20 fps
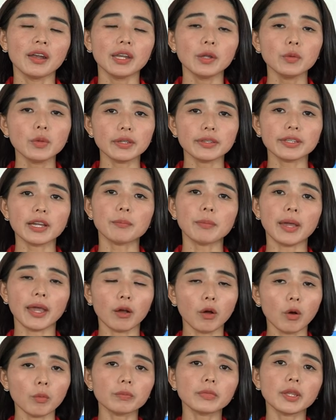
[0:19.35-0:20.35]
Nếu như cha
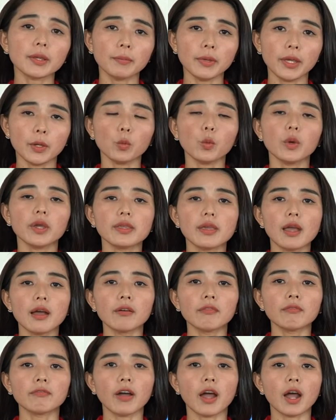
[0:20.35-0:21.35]
mẹ không tìm hiểu nguyên
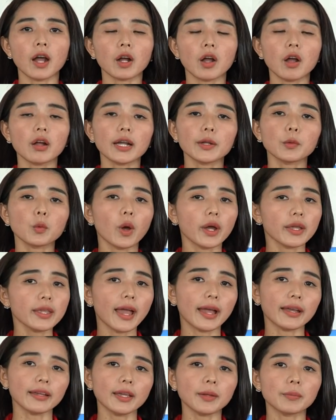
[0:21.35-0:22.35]
nhân và có cách hóa
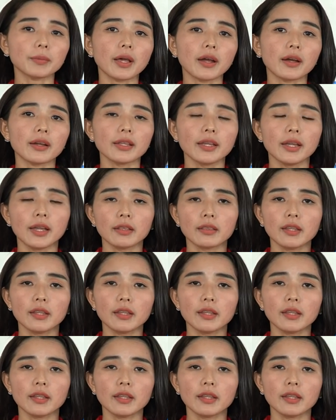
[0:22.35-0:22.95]
giải kịp thời